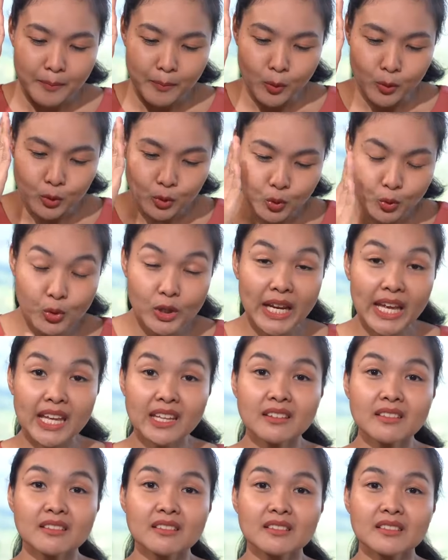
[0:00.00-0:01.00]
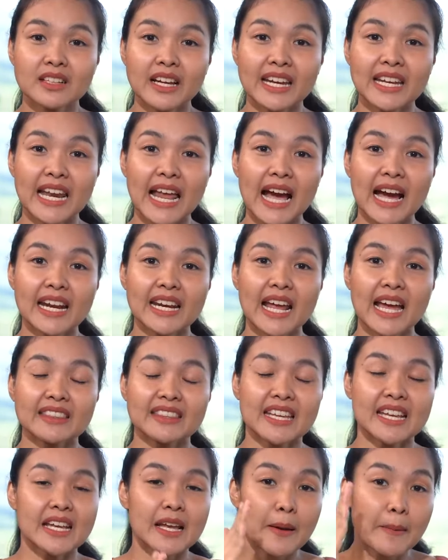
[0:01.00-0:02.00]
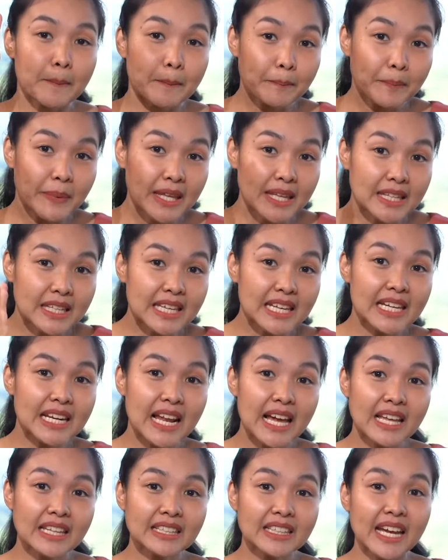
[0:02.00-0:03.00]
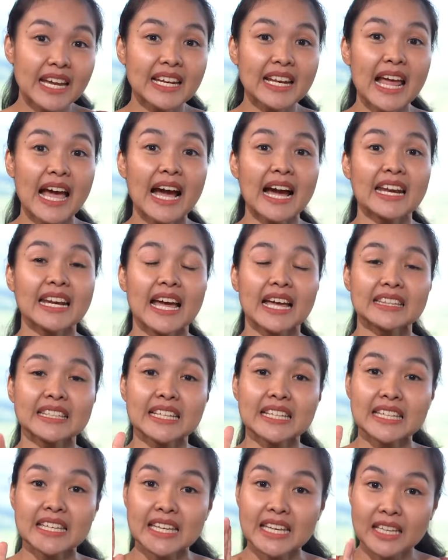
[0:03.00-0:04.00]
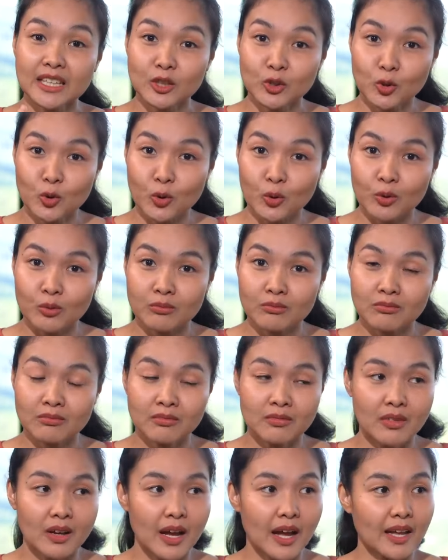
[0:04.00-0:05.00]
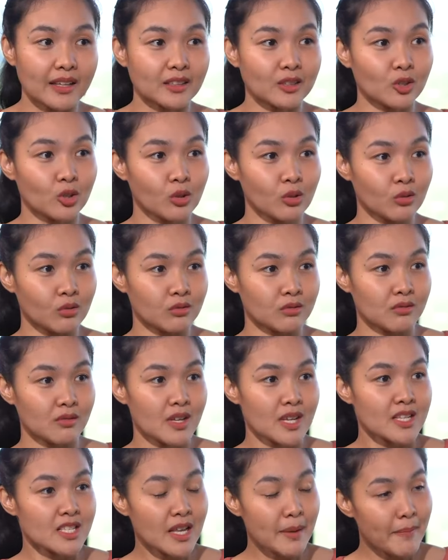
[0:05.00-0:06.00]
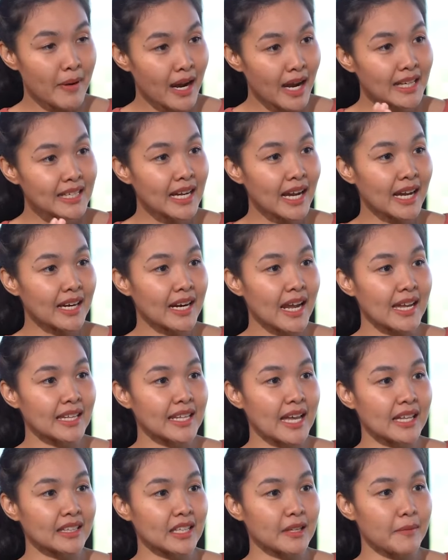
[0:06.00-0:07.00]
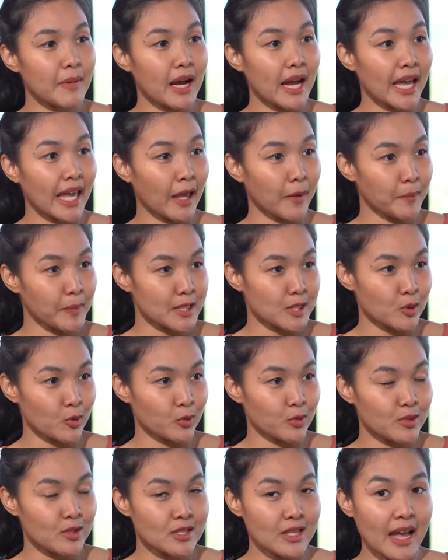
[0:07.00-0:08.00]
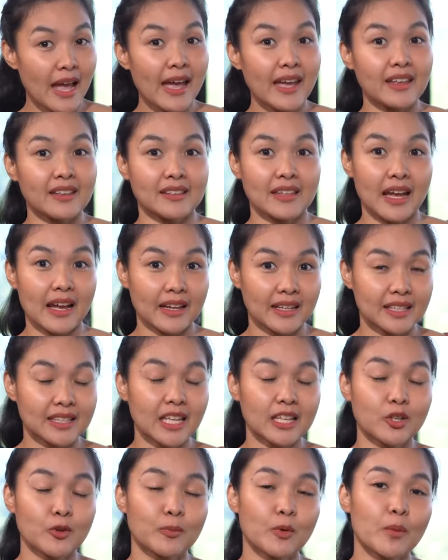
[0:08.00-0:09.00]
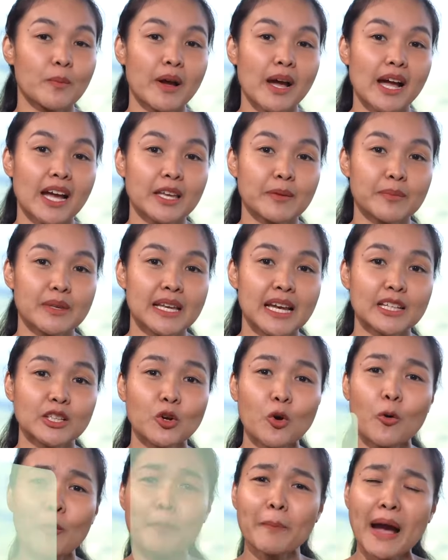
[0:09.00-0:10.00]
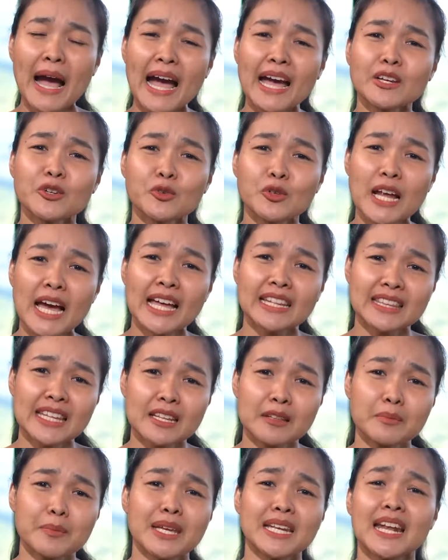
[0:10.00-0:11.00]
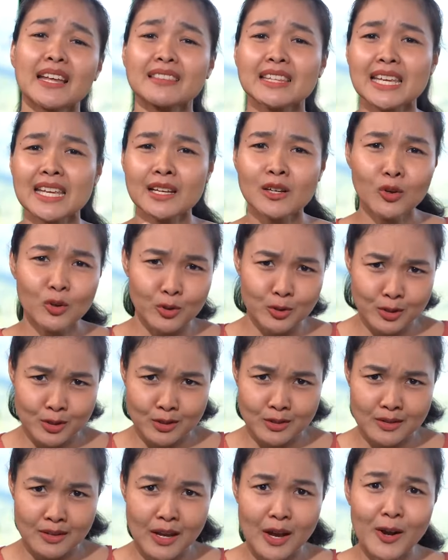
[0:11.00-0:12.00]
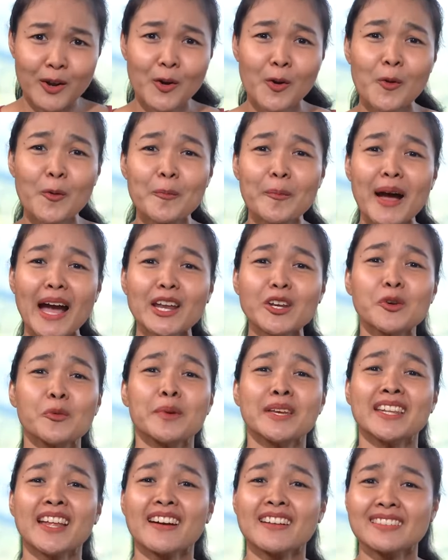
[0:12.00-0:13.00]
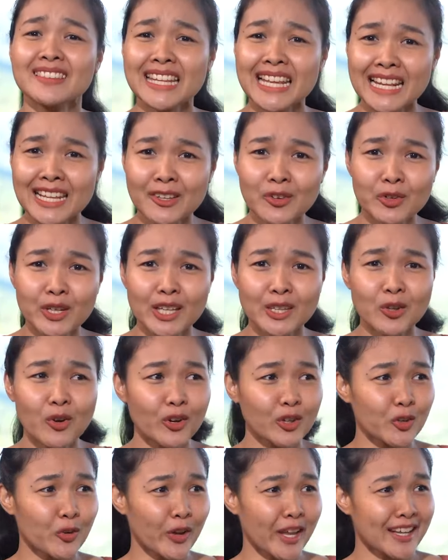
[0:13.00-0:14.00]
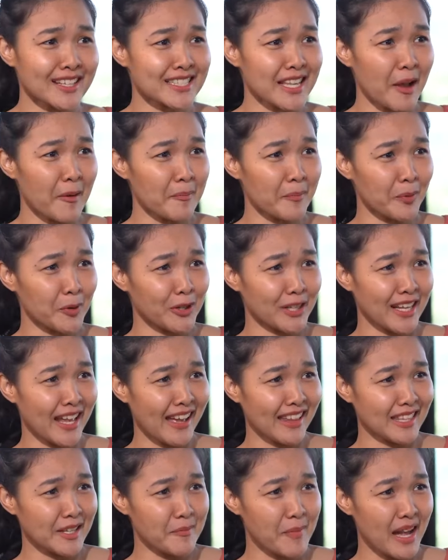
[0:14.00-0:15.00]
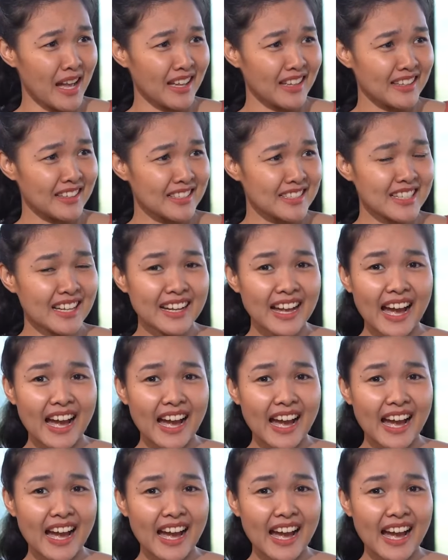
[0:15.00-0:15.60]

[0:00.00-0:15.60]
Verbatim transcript: putulin, kailangan nating pigilan, kailangan nating ihinto. At Dok, sa mga nakaraan nating mga episodes ay nakita niyo po mga kaibigan kung paano natin binatikos, kung paano minartilyo ni Doc yung example niya, di ba? Sa